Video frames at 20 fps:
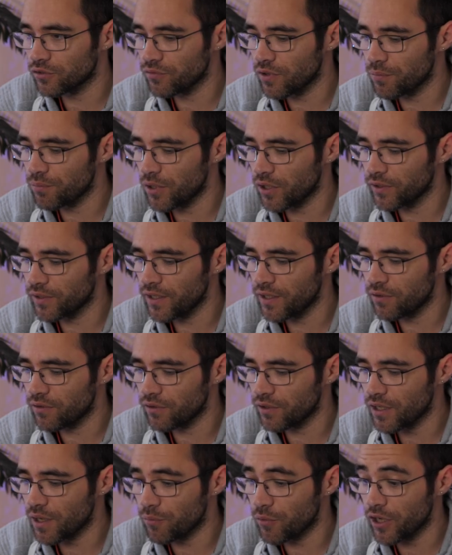je vois le bordel,
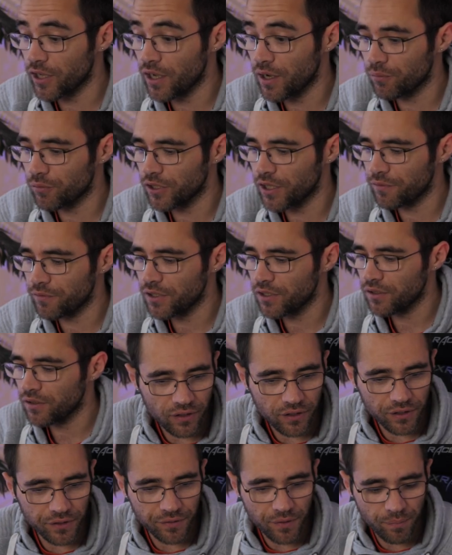euh, il y a moyen à mon avis.
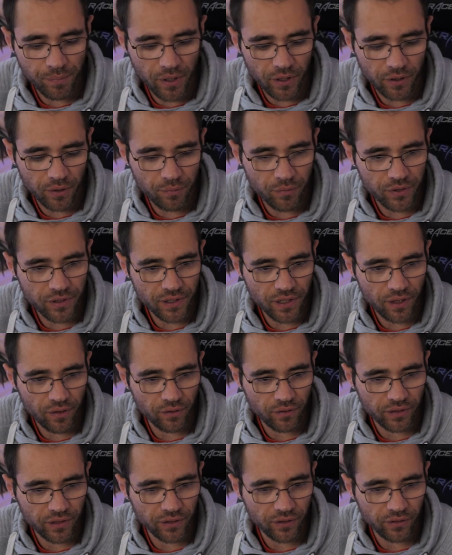je vais pas commencer à
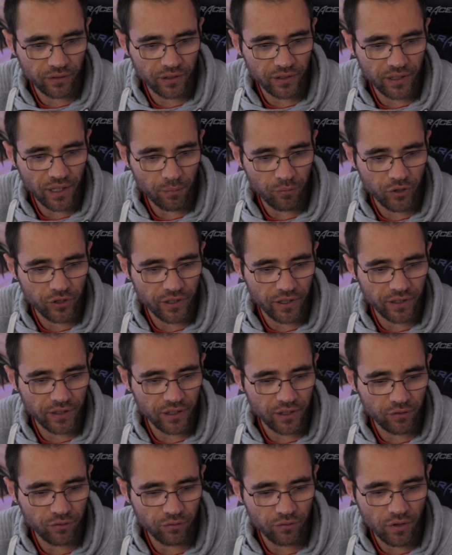rentrer dans des termes
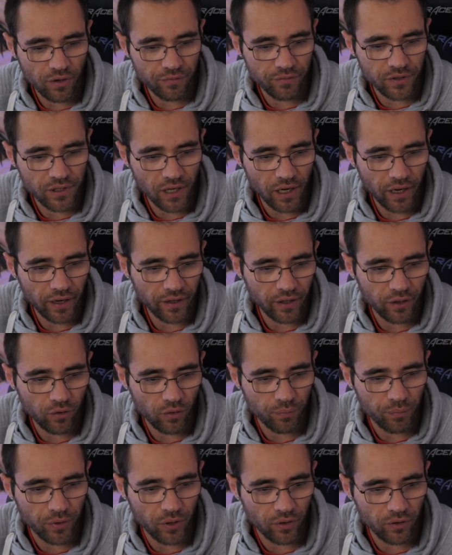techniques ou quoi, vous allez rien
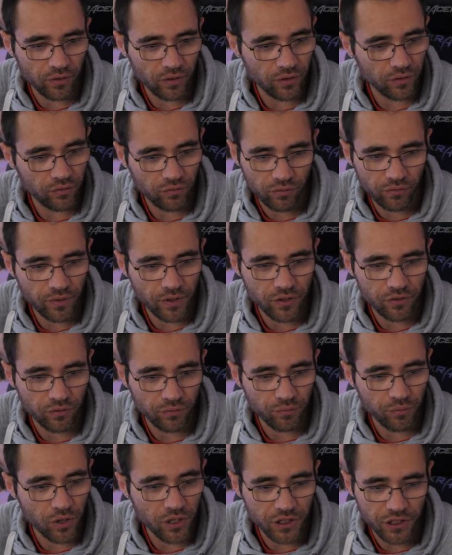comprendre. De toute façon,
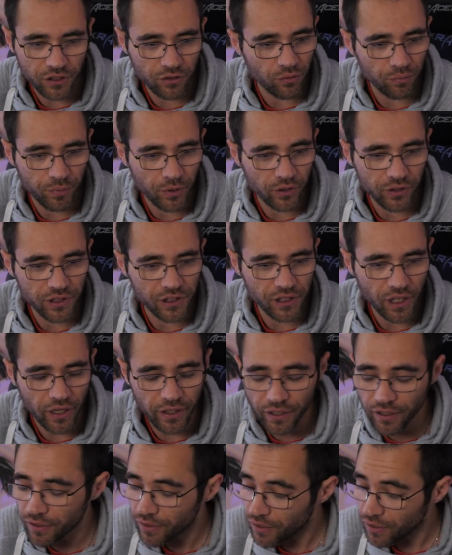moi j'y comprends déjà
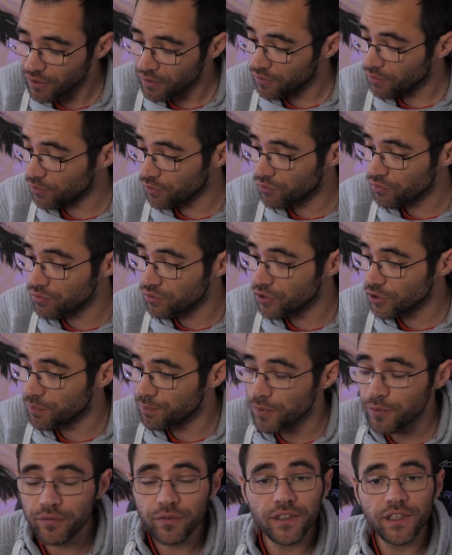rien. tout ce que je
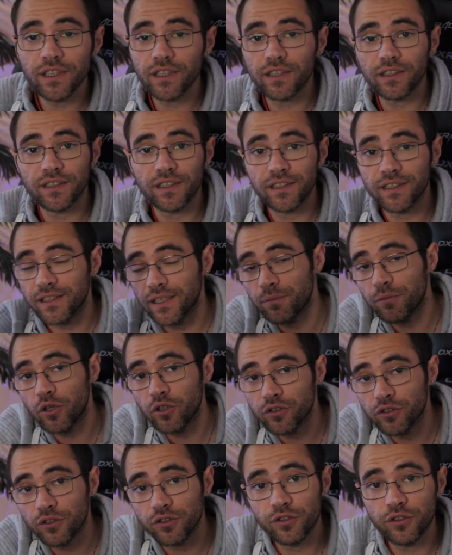peux vous dire, c'est que ça
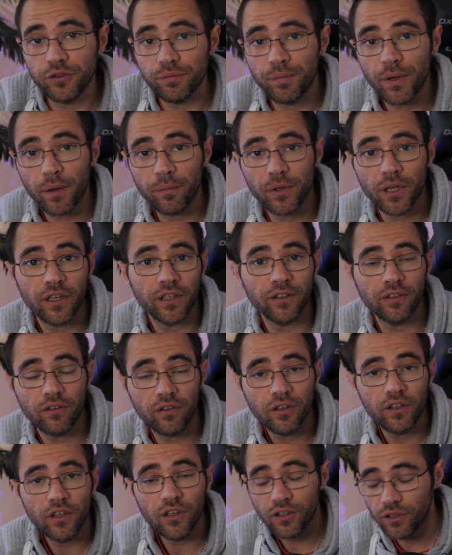brosse super bien les
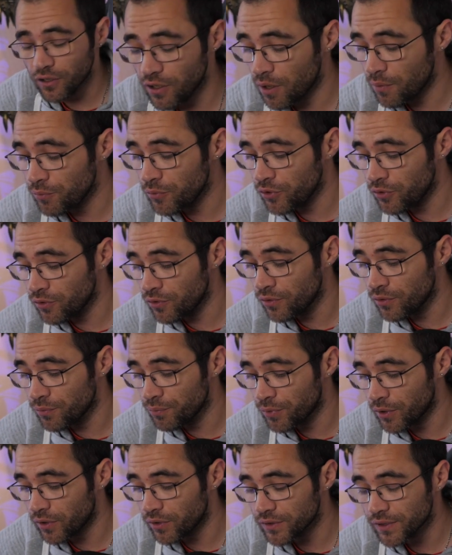dents, comme une
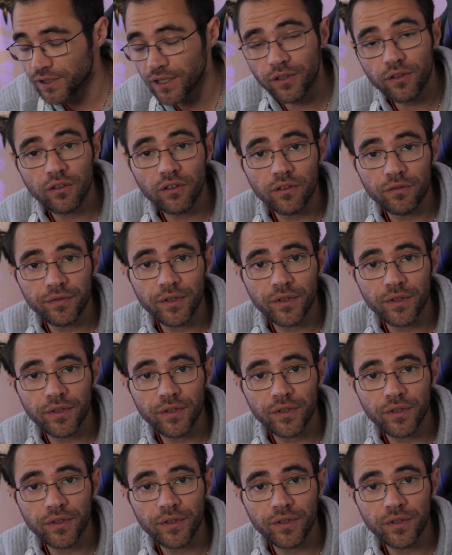brosse à dents en